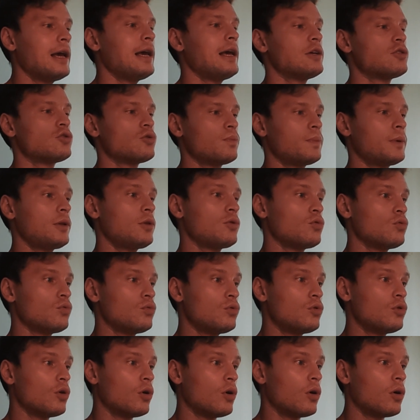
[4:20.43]
e
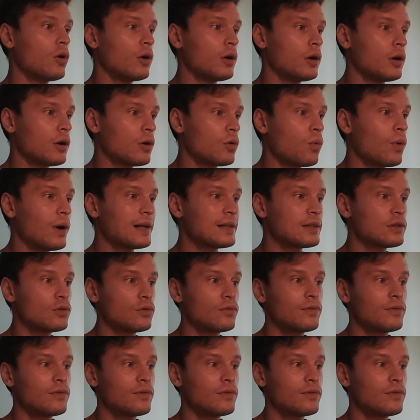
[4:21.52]
soprattutto eh, quanto